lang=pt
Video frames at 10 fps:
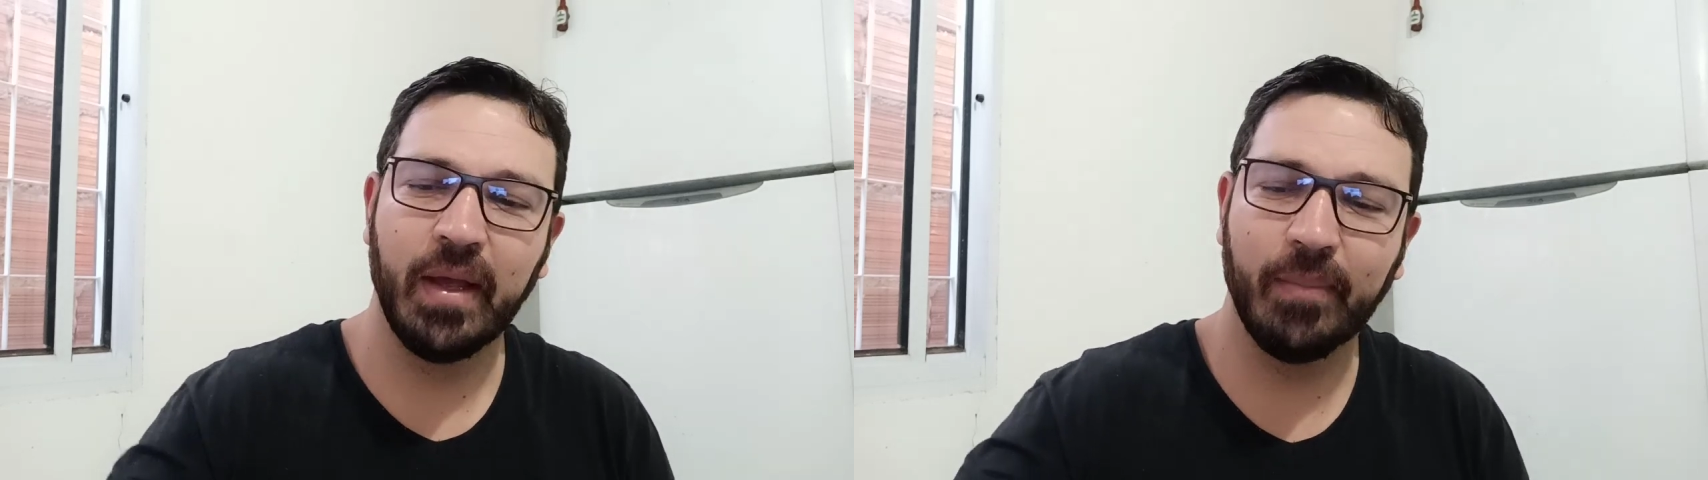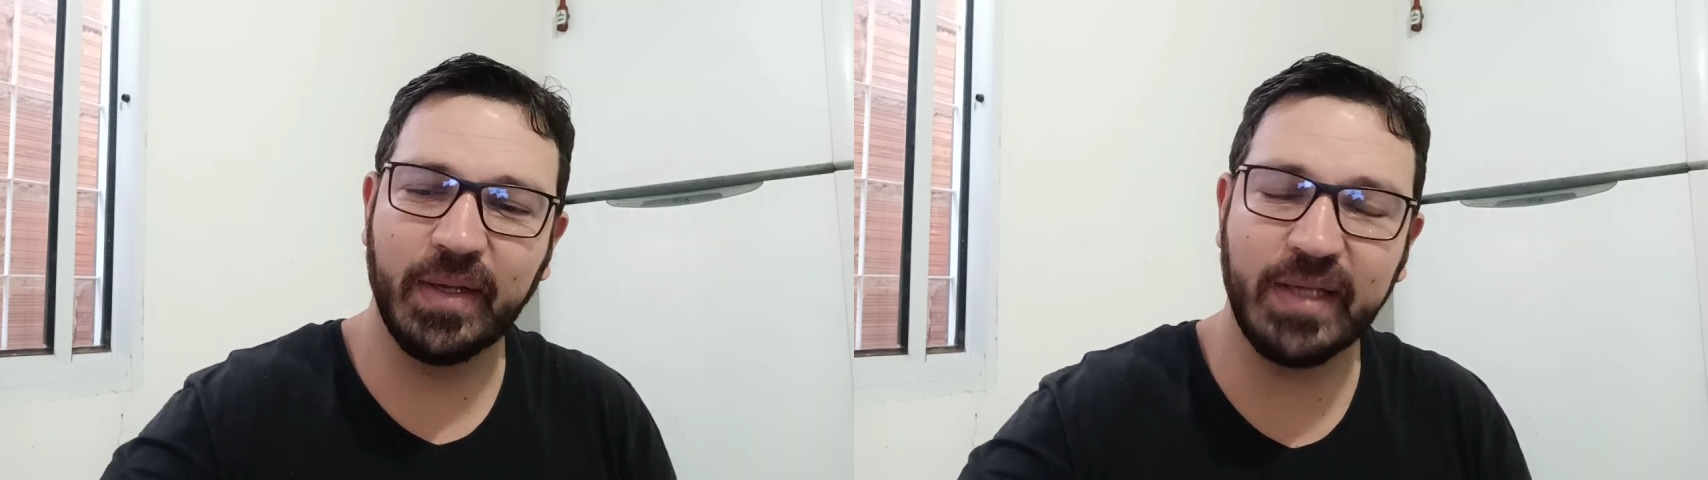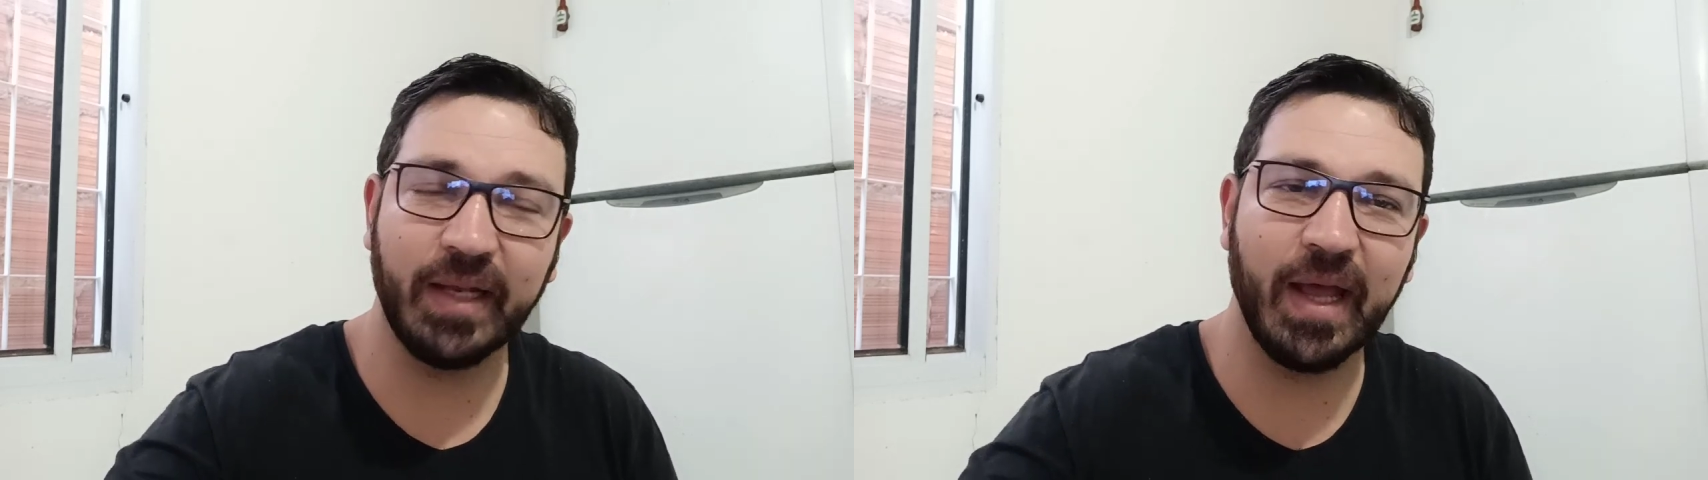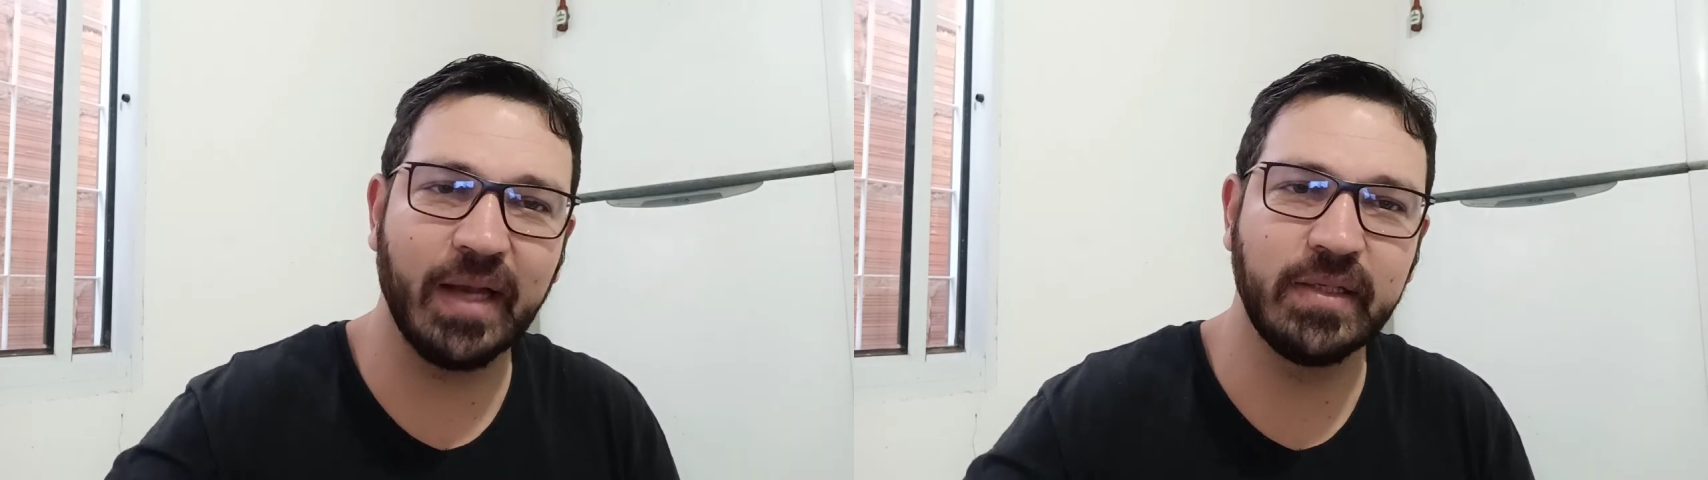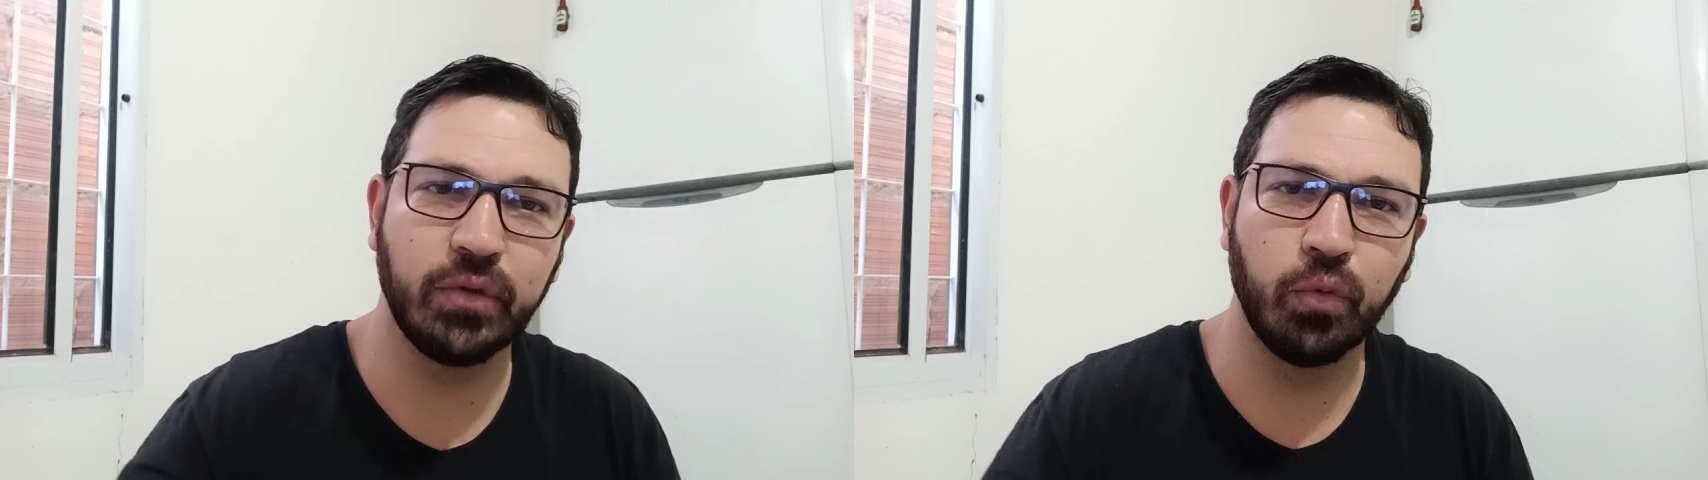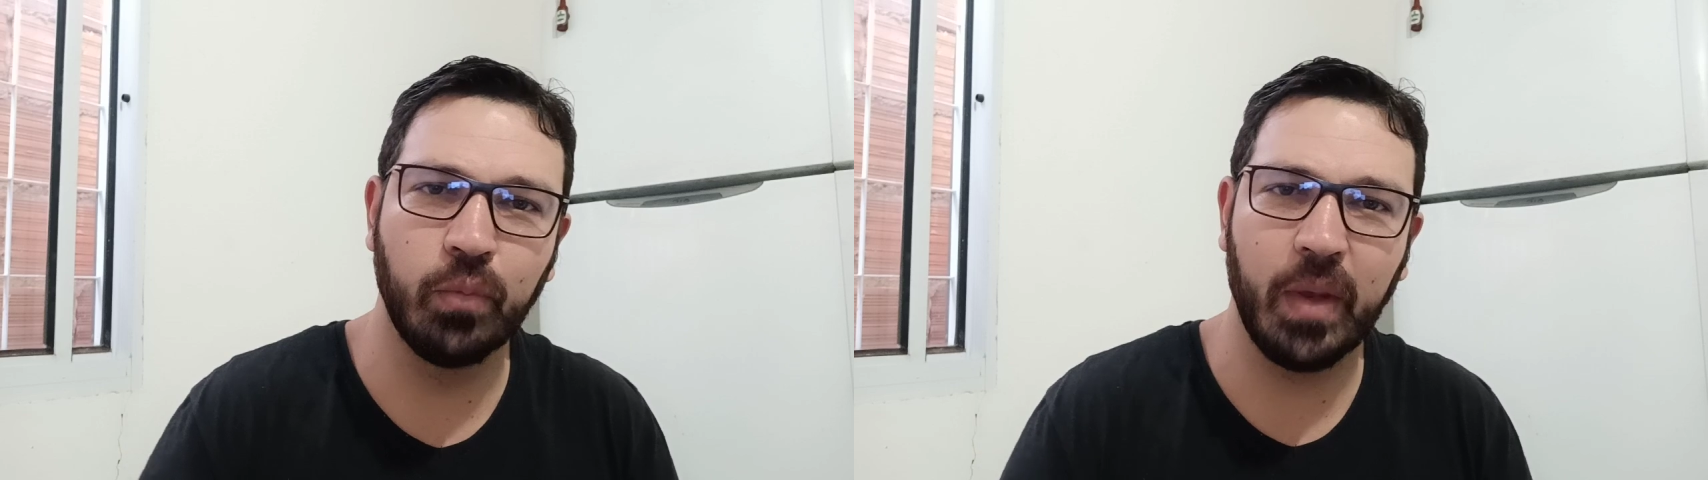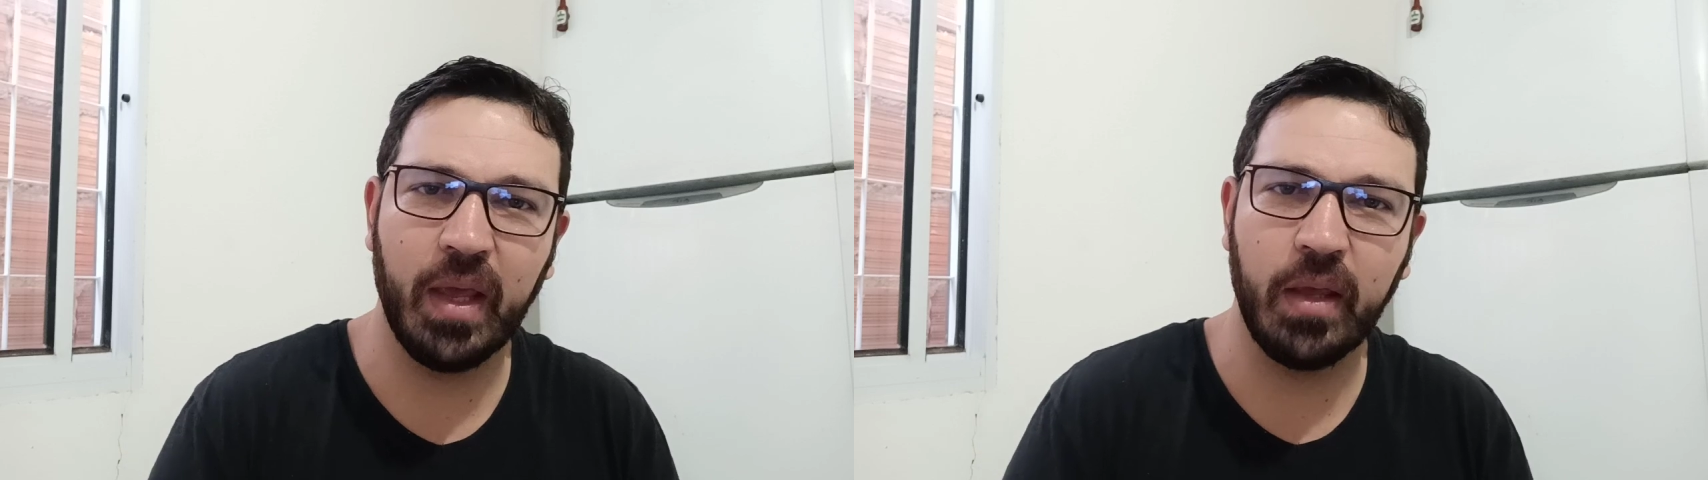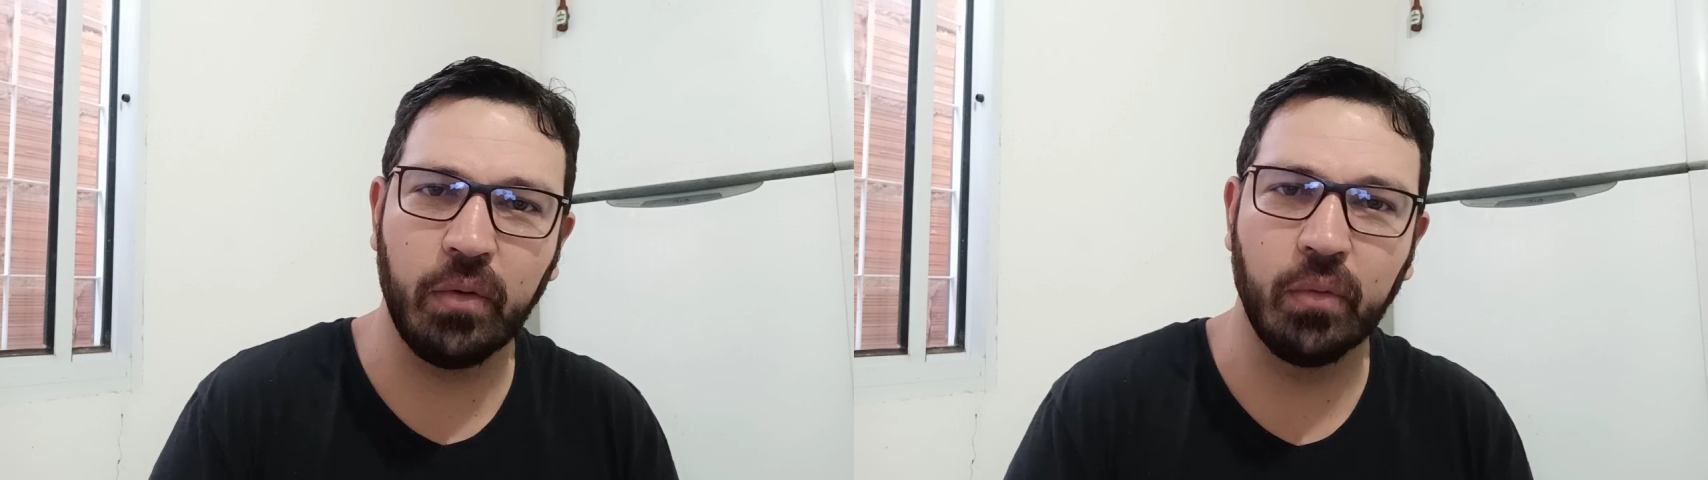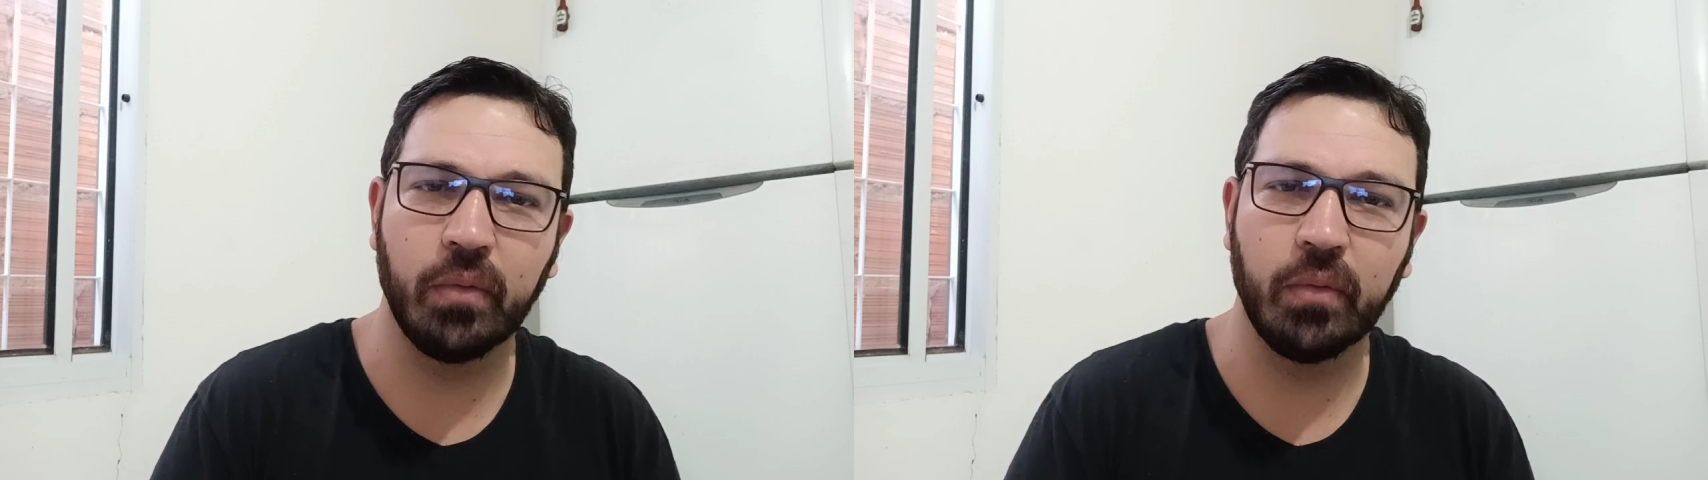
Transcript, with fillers: Mas a análise do meio,